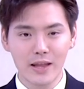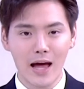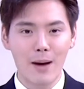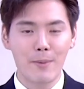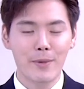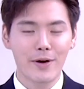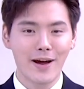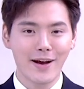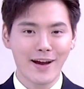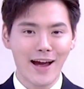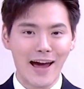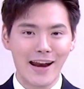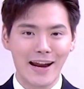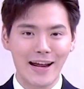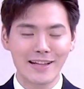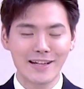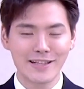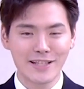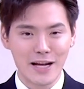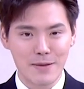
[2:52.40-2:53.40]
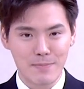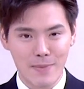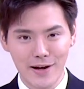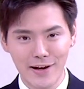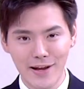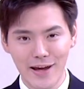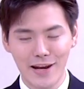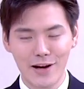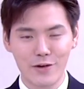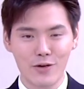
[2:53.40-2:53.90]
ดตามรายการ Entertainment
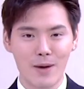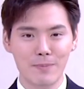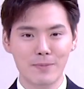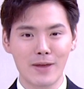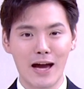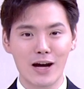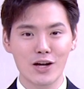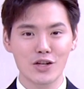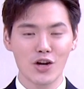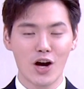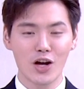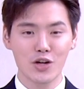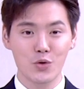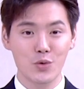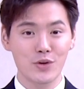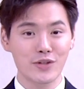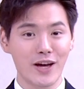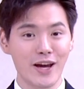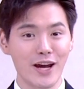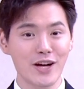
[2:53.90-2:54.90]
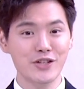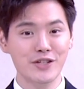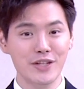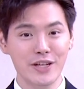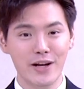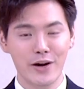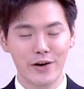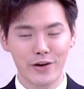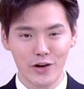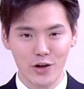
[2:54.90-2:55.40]
Day นะครับ ทางช่อง True Insight HD
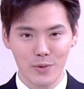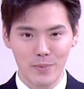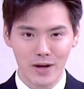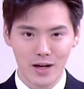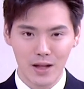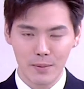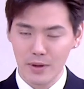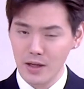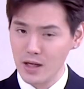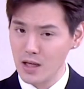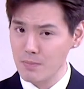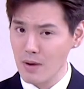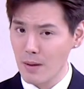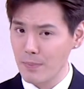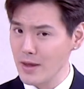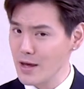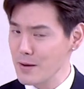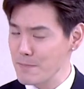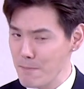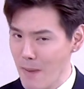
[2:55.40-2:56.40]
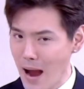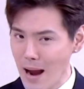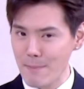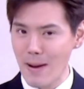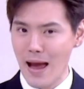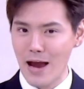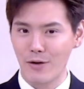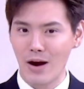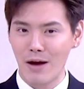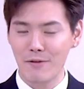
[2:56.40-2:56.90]
เรายังมีคลิปดีๆแบบนี้อีกมาก
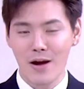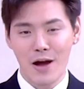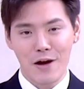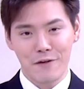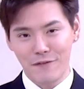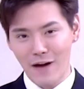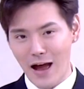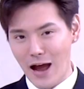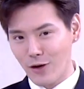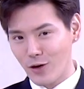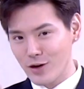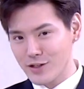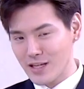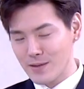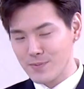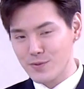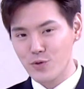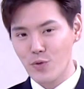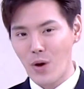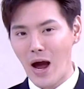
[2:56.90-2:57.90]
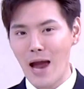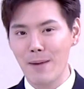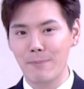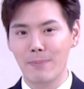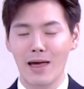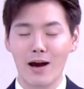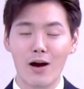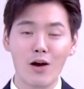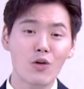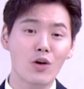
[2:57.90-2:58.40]
มายครับ ฝากกด subscribe
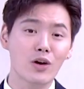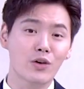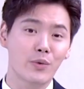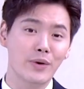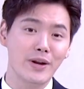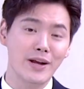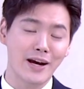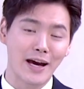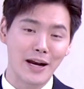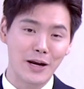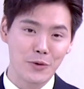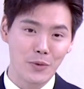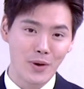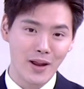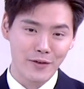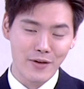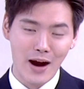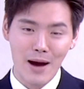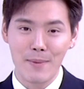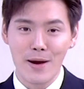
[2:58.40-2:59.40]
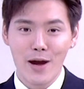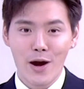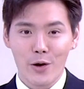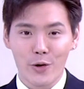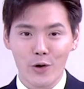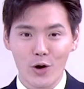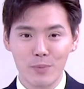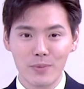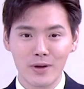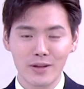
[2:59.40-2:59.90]
แล้วก็กดกระดิ่งกันด้วยแหละครับ
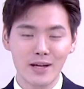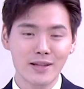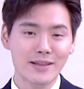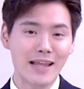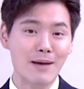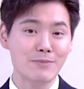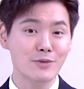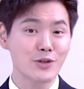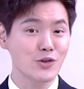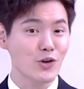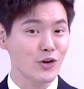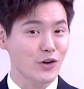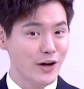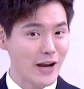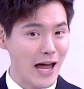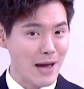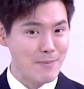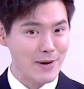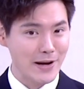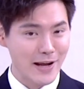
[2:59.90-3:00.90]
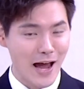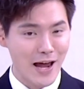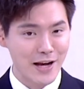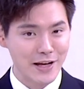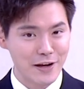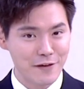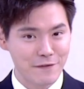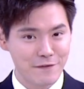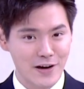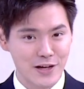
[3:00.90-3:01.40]
รวมถึงติดตามสดๆ ก็ได้เหมือนกัน
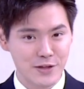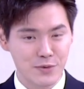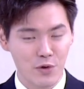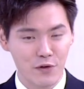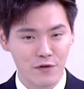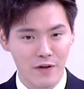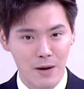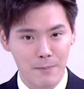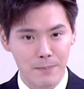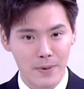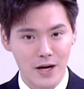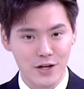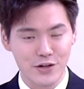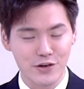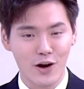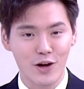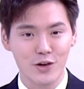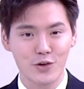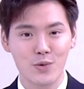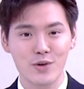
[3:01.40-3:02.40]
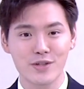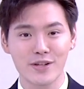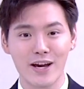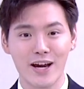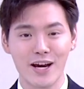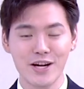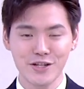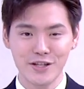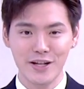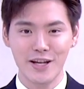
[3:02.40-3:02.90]
ที่ Facebook Fanpage ของ True Insight
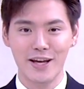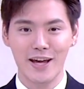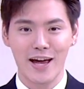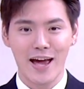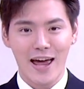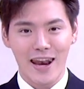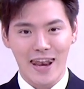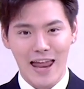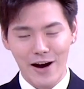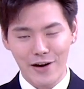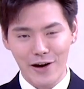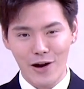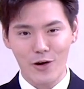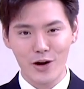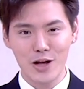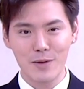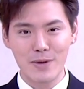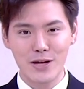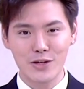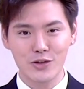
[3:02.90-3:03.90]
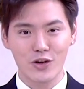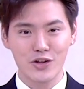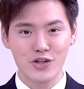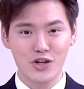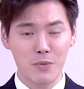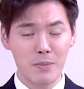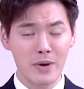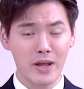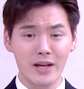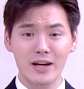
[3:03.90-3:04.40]
HD และเราก็ยังมีโซเชีย
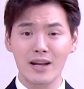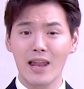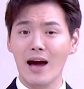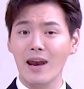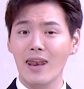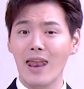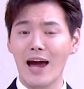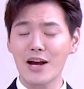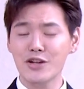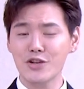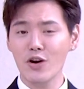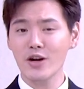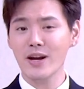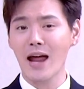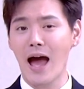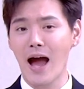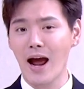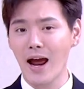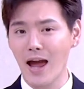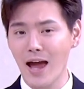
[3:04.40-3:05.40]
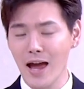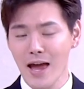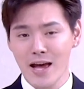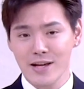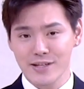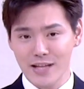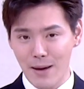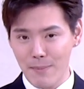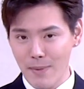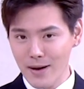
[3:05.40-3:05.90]
ลยอีกหลากหลายช่องทางฮะ
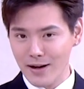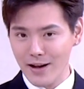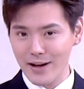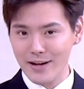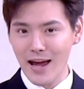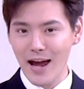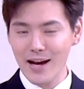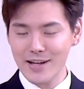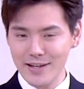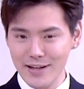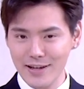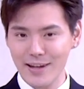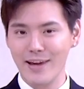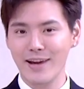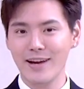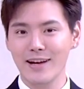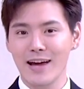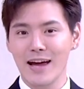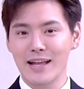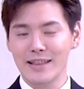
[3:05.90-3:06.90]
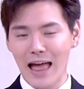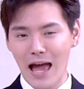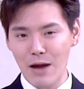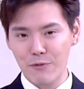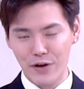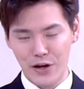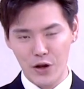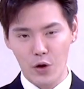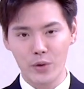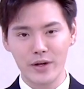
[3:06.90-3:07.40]
สามารถคลิกได้ที่ลิงก์ใต้
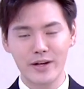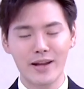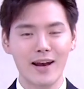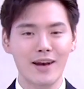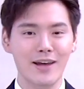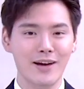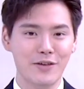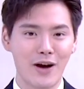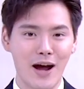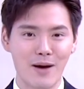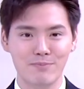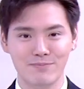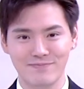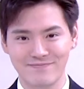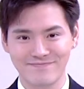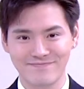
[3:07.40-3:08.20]
วิดีโอนี้ได้เลยครับ